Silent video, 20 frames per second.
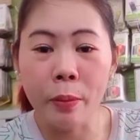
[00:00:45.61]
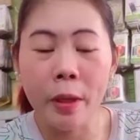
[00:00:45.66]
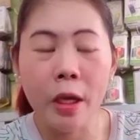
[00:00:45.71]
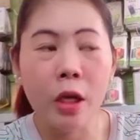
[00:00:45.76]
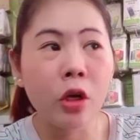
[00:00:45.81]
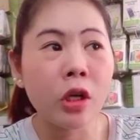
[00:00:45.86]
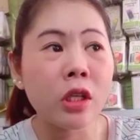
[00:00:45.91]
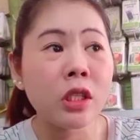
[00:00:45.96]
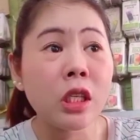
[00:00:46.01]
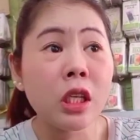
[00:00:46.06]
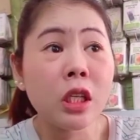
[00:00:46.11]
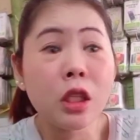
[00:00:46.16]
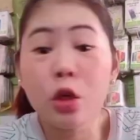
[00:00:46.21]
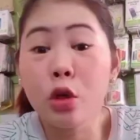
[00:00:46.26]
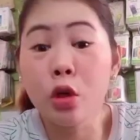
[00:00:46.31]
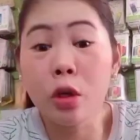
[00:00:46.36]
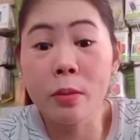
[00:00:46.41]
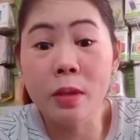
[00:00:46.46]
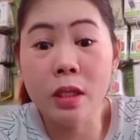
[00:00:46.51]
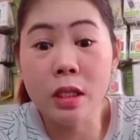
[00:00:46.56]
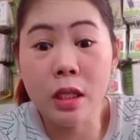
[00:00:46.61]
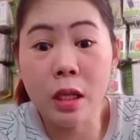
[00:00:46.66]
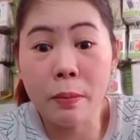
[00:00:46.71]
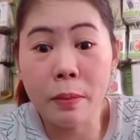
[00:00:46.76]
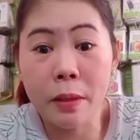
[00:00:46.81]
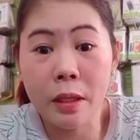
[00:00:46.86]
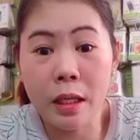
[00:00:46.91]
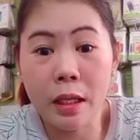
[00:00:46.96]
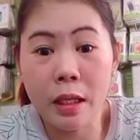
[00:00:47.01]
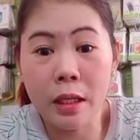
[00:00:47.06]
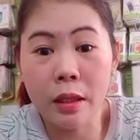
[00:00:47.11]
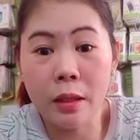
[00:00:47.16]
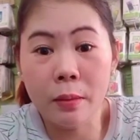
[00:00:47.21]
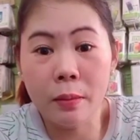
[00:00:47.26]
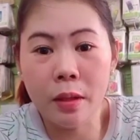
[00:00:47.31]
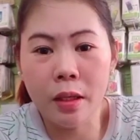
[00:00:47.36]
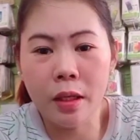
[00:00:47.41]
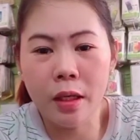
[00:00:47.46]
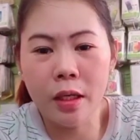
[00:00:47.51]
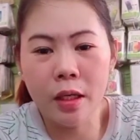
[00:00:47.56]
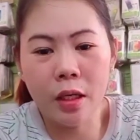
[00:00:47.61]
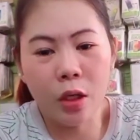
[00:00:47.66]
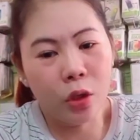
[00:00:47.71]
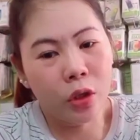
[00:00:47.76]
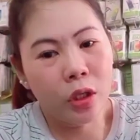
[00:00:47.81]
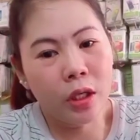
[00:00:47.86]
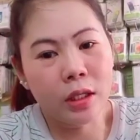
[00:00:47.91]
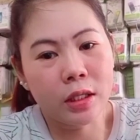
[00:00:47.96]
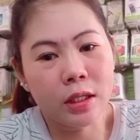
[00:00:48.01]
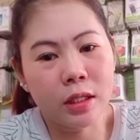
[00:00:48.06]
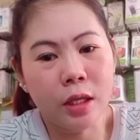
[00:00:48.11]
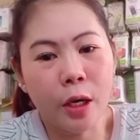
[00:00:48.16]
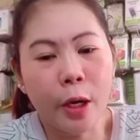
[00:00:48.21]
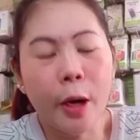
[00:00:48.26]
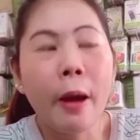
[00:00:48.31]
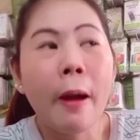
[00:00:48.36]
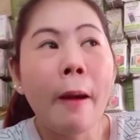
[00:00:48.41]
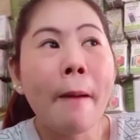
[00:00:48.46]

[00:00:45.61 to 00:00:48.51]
Pero kasi hindi ko naman sila pinilit na binigyan ako ng star.